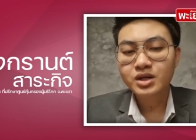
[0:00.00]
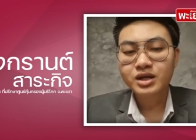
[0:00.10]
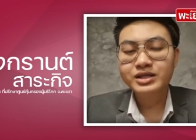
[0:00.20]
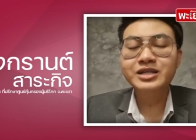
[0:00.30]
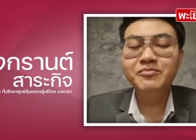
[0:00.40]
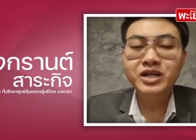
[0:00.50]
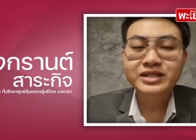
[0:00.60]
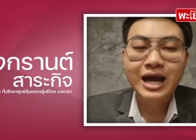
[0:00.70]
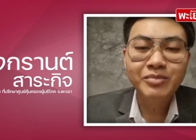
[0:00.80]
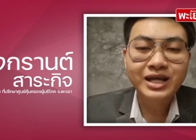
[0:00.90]
อยากจะปรึก
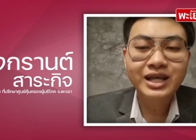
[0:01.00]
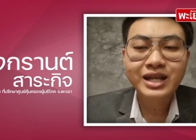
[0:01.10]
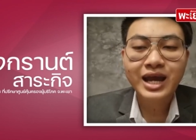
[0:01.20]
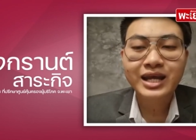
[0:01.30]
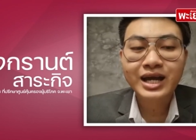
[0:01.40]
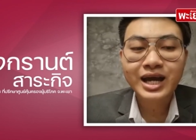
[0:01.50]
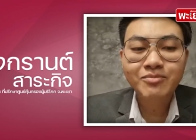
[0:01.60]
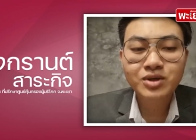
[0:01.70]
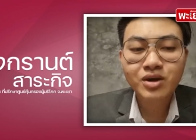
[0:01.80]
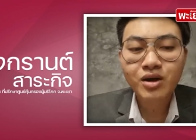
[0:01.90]
ษาประเด็นไหนนะค
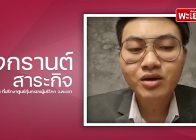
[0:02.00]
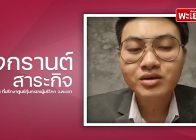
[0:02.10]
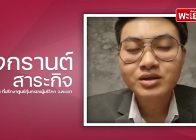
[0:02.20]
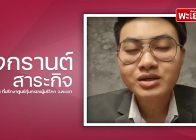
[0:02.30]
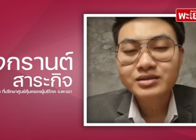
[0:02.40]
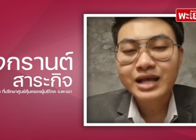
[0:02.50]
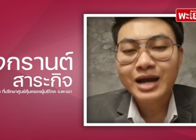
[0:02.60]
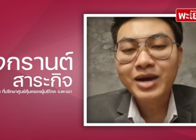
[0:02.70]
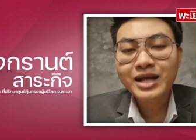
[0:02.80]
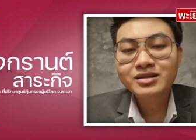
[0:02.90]
รับก็
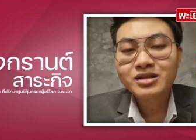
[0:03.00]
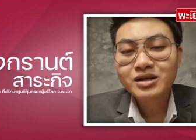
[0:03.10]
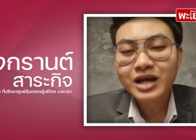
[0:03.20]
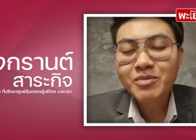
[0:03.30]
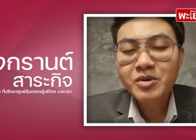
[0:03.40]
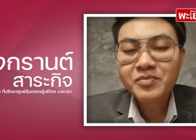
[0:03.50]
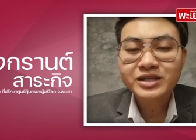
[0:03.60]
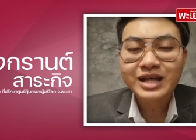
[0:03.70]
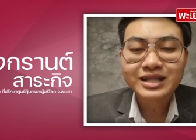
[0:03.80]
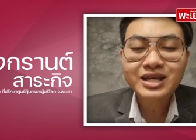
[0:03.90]
สามารถเข้าไปปรึกษา